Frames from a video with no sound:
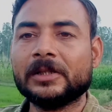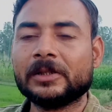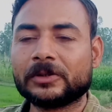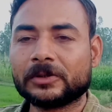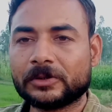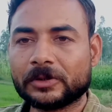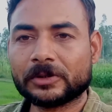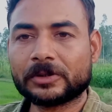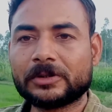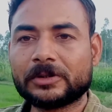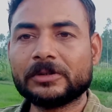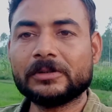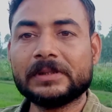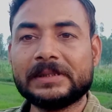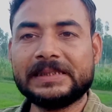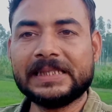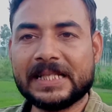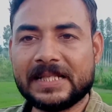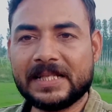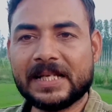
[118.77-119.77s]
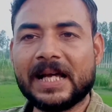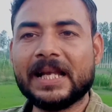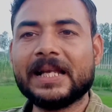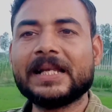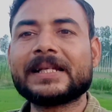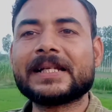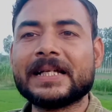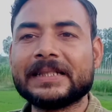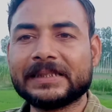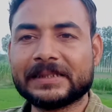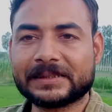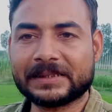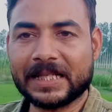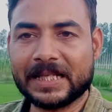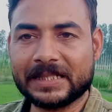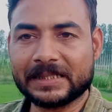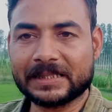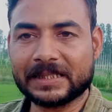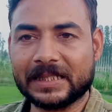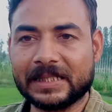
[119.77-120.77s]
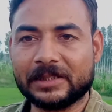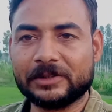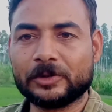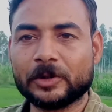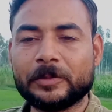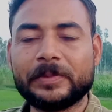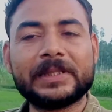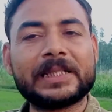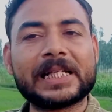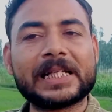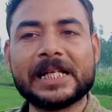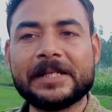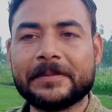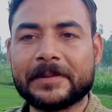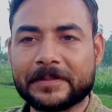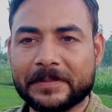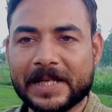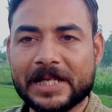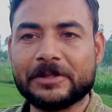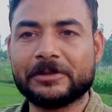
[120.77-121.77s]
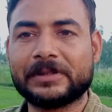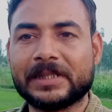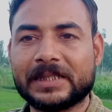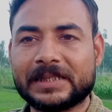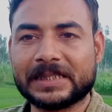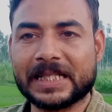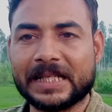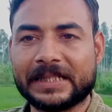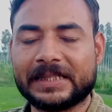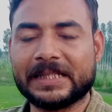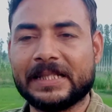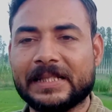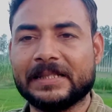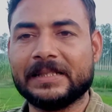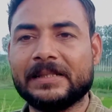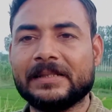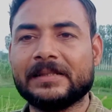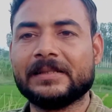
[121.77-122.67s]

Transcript: तो दोस्तों यही हाल है राजस्थान का जो भी ड्राइवर भाई उधर जाते हैं